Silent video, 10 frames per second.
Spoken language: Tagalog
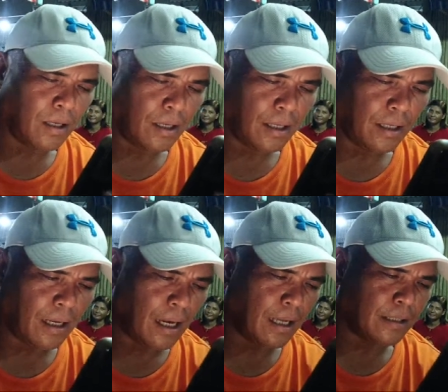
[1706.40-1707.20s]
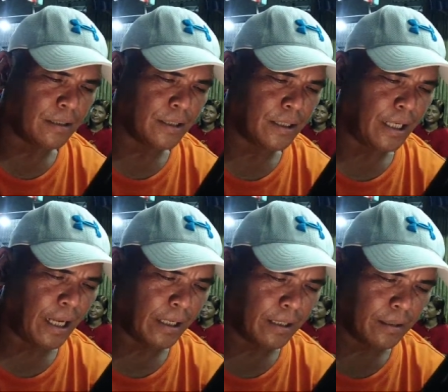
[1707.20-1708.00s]
Ayan, Sir
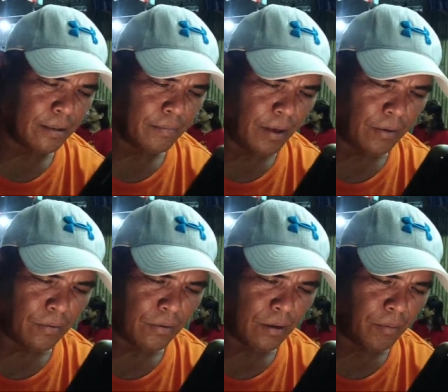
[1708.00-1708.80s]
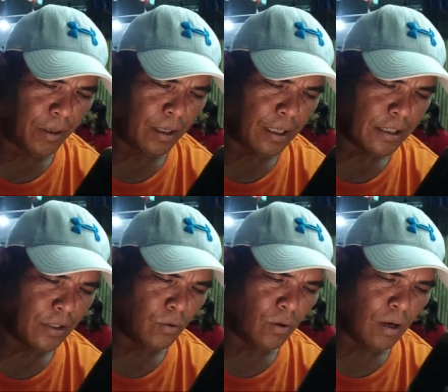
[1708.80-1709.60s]
Nick. Ngayong gabi sa
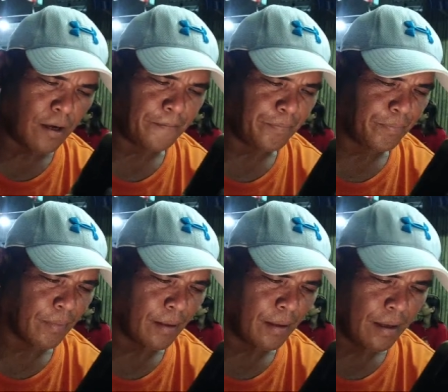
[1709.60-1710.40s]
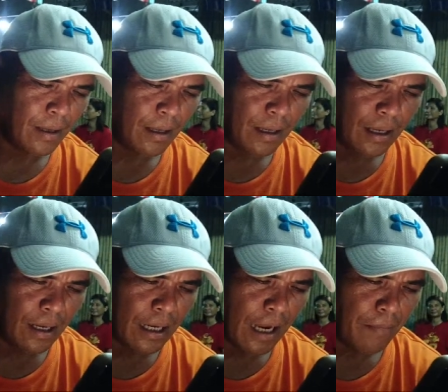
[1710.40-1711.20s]
inyo ha.
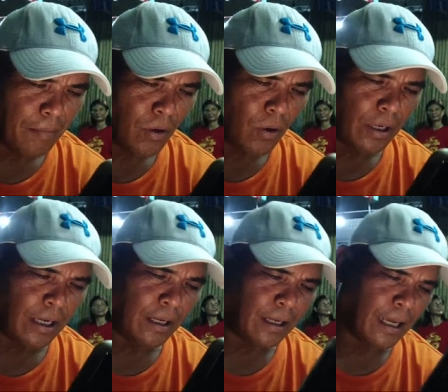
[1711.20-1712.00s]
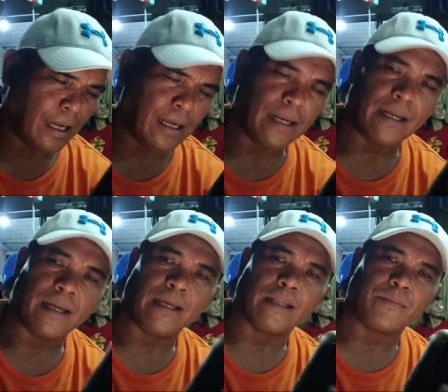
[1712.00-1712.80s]
Kay Ma'am Lori, ayan, uh,
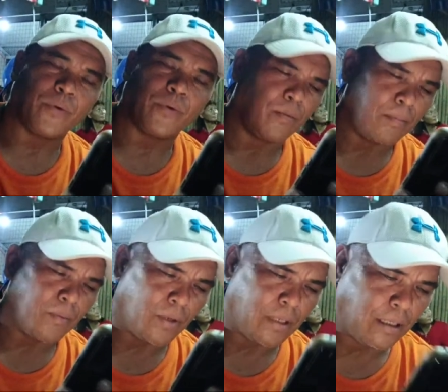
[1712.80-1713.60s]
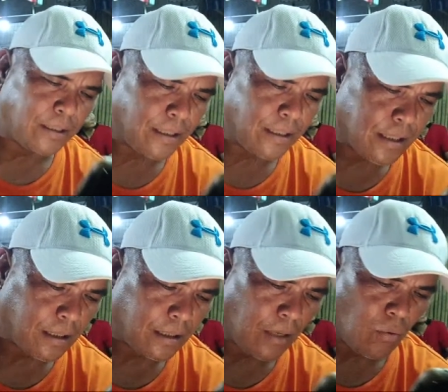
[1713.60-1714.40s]
ingat po kayo Ma'am Lori diyan sa
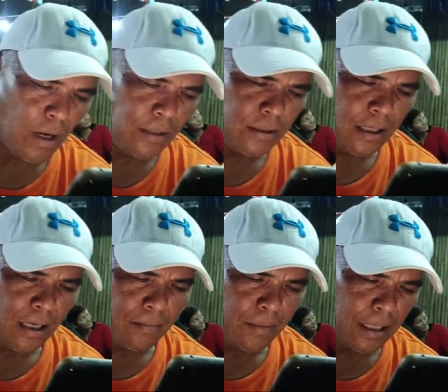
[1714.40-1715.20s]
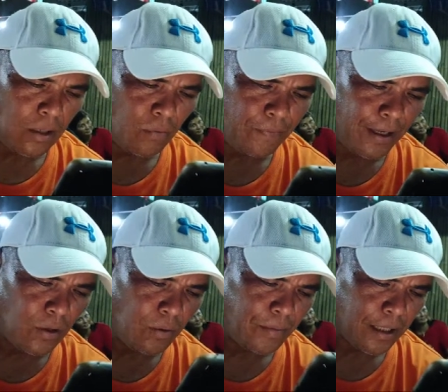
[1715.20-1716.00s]
Taiwan. Kay Marilo
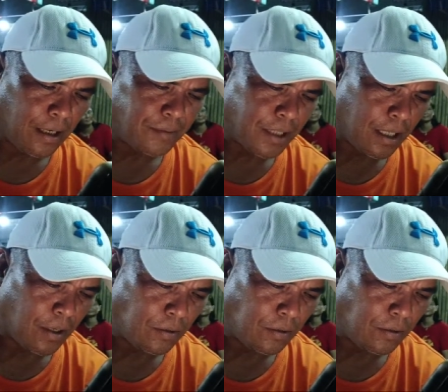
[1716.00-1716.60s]
Pelo, mega love shout out.